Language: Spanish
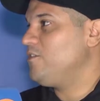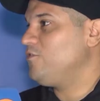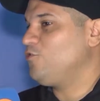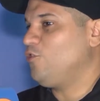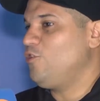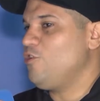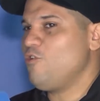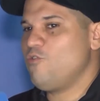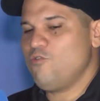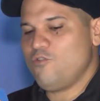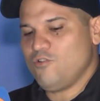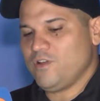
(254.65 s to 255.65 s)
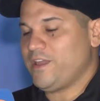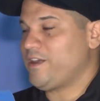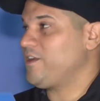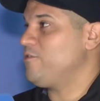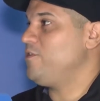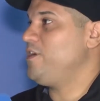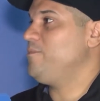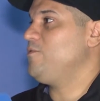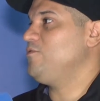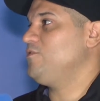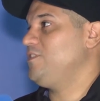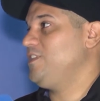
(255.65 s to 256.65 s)
son los jugos que
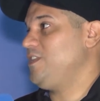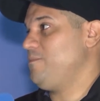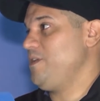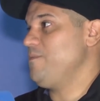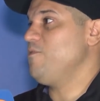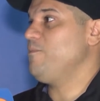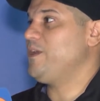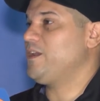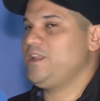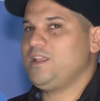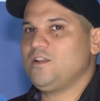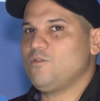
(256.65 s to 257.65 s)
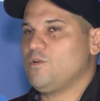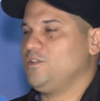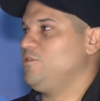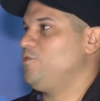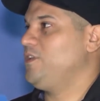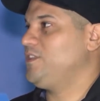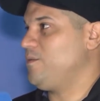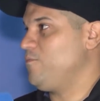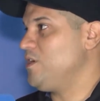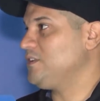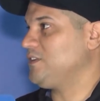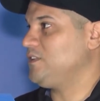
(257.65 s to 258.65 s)
recogemos del mismo pernil cuando lo
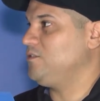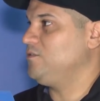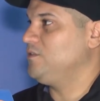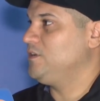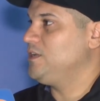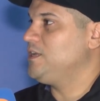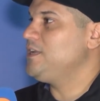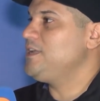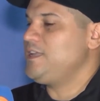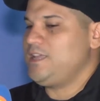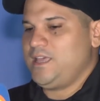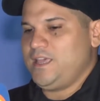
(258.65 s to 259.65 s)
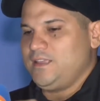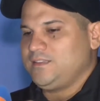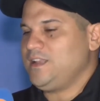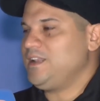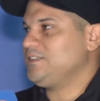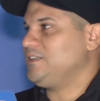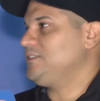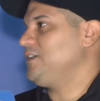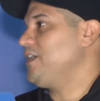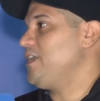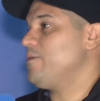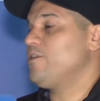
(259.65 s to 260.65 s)
estamos asando. Esa es la
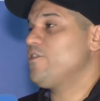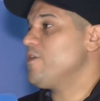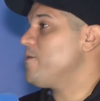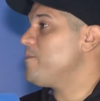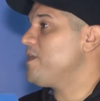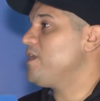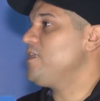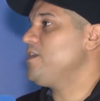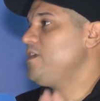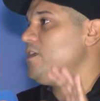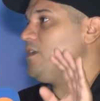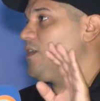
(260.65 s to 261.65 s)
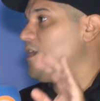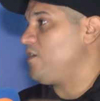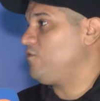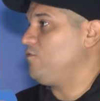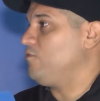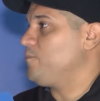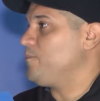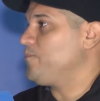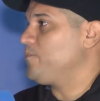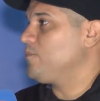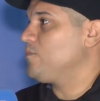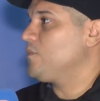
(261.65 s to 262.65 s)
salsa que lleva, no lleva más nada. Y queso. No
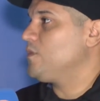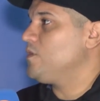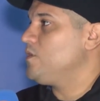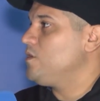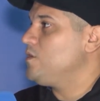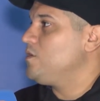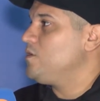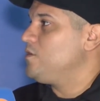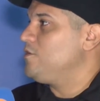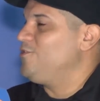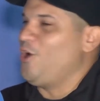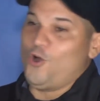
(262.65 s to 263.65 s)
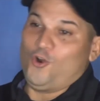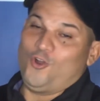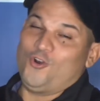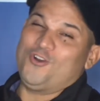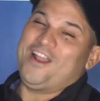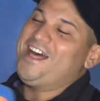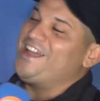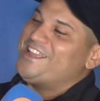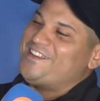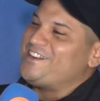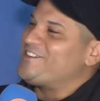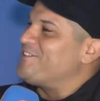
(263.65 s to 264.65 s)
tiene nada que ver con sapo. No, no, no, nada
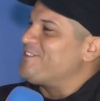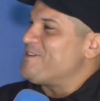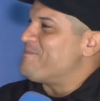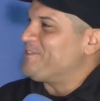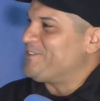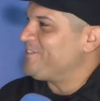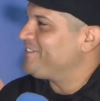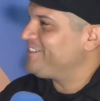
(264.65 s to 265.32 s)
que ver con sapo. No tiene